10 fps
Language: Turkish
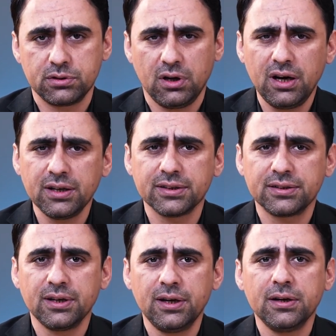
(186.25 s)

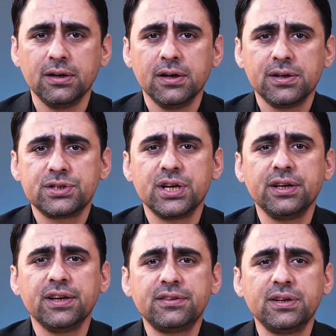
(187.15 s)
Adeta
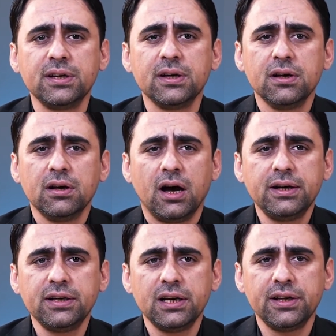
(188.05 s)
cenneti
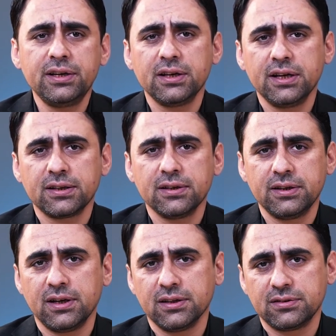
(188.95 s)
annelerin
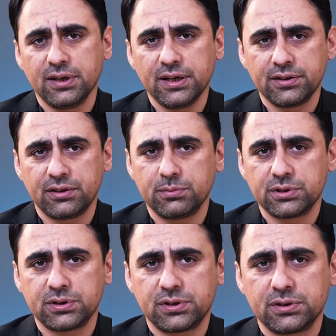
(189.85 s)
ayakları altına
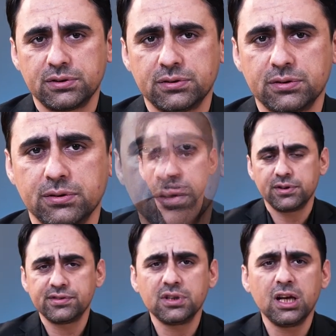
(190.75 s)
getirmiştir.
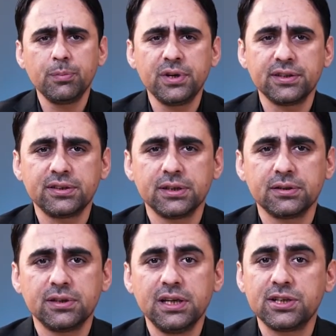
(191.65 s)

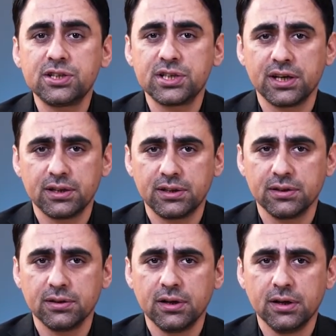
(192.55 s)
İslamiyet'in ilk şehidi
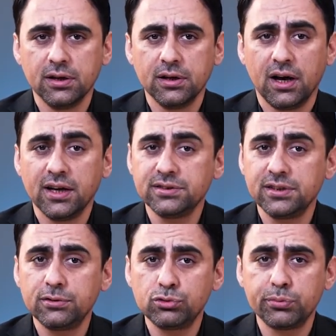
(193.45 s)

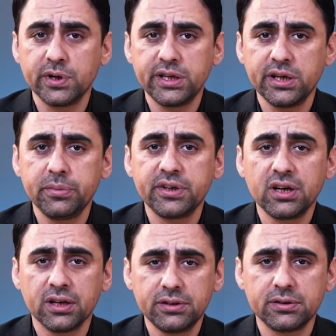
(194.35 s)
Hazreti Sümeyye bir
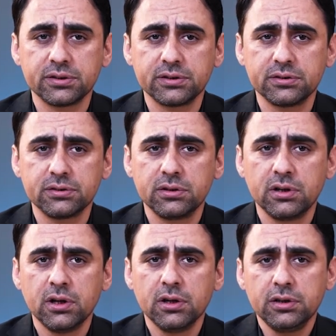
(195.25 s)
kadındır.
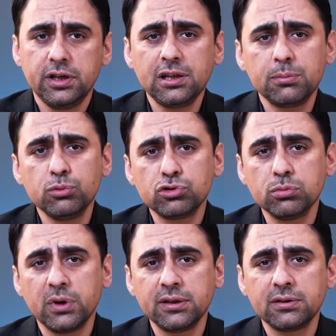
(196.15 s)
İlk
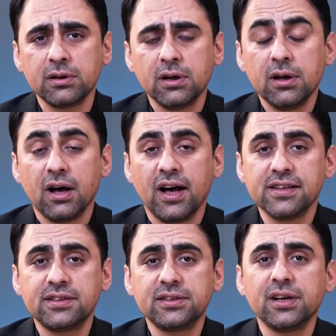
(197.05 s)
Müslüman
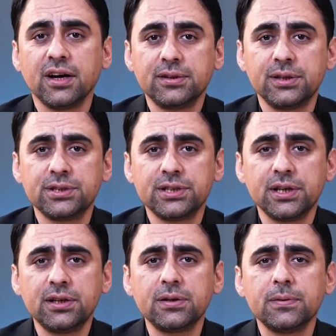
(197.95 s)
Hazreti
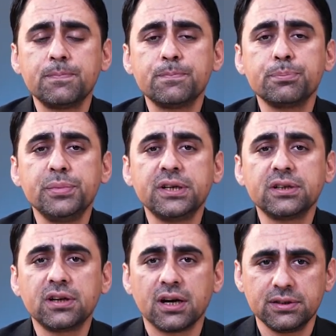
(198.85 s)
Hatice bir
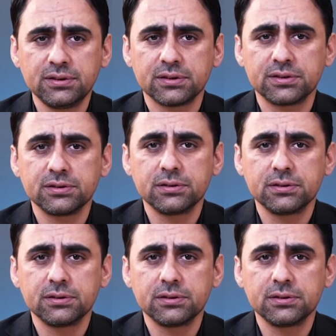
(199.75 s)
kadındır.